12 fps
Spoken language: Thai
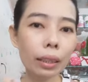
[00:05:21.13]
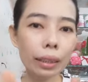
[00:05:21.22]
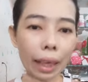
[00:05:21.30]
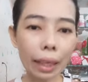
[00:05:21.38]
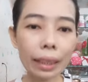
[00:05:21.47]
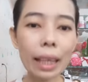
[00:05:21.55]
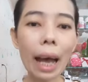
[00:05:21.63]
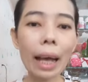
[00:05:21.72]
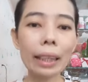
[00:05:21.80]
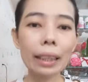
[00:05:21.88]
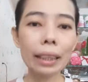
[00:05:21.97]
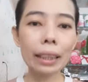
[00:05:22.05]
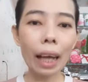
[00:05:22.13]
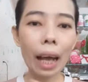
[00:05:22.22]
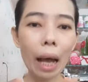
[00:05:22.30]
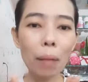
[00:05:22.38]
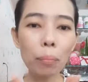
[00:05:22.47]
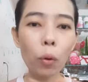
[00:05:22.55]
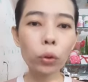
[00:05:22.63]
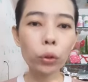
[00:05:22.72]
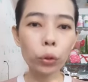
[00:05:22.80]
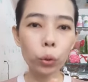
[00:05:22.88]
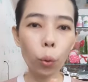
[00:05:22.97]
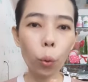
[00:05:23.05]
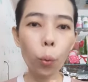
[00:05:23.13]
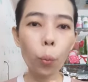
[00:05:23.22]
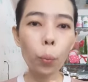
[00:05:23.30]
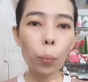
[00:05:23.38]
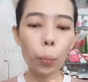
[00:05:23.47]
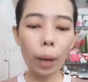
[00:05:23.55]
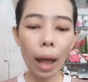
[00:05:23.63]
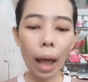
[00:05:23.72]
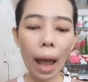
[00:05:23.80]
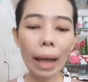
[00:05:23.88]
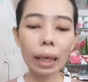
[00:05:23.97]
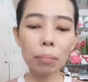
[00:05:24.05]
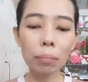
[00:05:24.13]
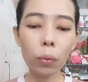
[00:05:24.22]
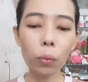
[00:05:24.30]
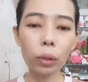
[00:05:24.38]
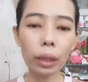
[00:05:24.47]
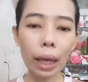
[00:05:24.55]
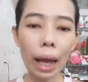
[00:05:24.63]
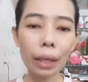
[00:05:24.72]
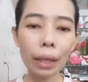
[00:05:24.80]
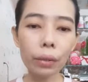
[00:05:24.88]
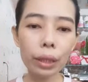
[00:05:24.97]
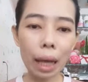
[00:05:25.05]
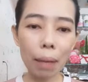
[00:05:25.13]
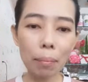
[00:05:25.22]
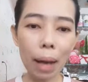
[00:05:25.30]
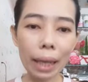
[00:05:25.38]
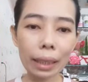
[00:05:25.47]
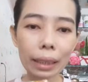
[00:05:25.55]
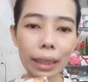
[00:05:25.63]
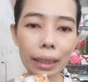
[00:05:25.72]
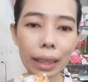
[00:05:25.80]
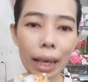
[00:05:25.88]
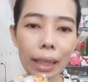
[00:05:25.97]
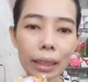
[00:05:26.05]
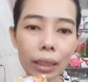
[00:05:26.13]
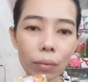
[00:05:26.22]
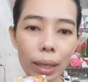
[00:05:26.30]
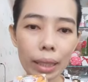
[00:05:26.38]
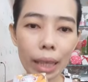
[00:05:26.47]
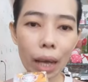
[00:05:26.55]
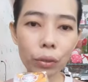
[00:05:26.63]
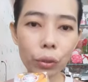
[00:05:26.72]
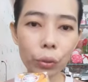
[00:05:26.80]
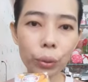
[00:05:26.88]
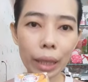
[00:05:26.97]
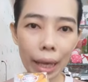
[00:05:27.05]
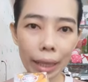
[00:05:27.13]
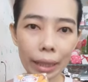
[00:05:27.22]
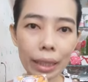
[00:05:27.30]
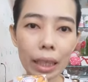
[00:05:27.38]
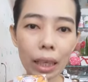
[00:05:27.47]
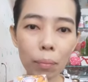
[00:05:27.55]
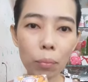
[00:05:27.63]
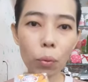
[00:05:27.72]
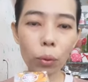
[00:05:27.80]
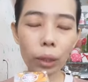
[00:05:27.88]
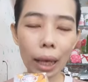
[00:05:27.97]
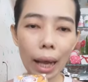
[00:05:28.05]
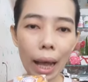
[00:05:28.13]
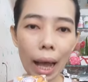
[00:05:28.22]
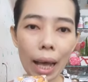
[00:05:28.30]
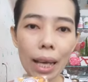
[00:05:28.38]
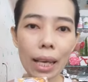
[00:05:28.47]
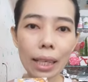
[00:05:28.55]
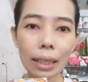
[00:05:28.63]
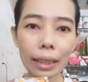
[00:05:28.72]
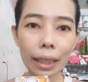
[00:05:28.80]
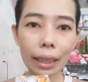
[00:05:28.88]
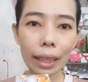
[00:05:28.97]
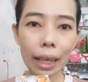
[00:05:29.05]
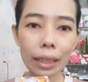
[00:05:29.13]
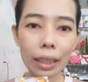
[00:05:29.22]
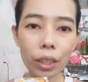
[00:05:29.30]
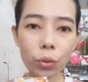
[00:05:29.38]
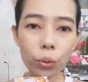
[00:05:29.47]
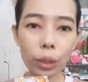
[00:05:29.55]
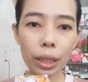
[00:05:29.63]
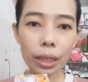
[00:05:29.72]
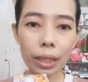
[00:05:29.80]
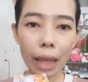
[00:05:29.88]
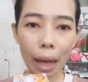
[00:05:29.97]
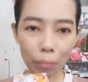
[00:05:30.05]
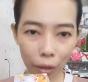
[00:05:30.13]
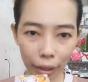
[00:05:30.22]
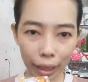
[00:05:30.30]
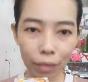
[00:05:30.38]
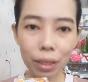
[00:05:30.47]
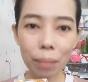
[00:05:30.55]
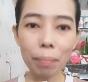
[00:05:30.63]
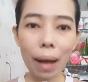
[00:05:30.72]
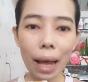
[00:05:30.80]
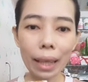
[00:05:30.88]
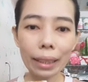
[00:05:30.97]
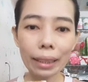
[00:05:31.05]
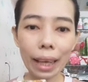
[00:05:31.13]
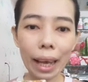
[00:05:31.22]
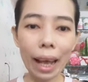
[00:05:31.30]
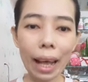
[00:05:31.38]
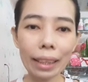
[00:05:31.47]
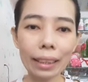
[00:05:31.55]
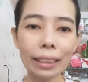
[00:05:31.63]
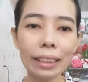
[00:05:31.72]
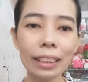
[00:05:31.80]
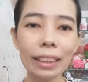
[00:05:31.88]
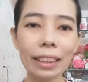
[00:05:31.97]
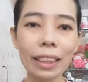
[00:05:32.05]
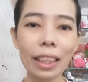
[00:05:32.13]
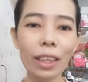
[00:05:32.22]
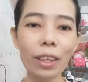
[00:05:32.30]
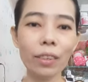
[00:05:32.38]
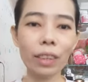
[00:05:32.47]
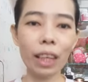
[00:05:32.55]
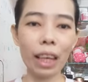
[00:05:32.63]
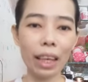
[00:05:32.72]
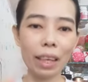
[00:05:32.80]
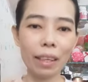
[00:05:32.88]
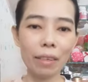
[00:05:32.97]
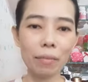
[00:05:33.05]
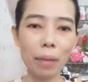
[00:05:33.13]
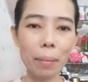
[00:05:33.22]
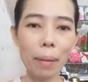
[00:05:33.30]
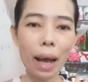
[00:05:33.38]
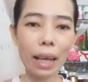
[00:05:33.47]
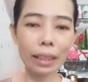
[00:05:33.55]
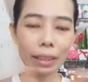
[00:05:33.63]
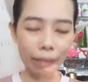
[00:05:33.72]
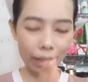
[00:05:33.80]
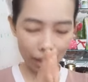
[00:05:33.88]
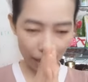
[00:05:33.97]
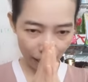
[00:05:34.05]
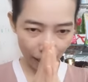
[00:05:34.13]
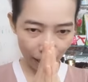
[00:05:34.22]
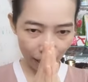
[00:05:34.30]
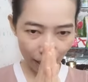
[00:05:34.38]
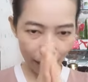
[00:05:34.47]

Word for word: เซตใหญ่นะคะ โปรสุดคุ้ม 5 กระปุกนะคะ โดยสามารถเลือกได้เลยว่าจะเอาสูตรไหนกี่กระปุกนะคะ เซตนั้นจะอยู่ที่ 390 บาทนะคะ โอเคบายบาย สวัสดีค่ะ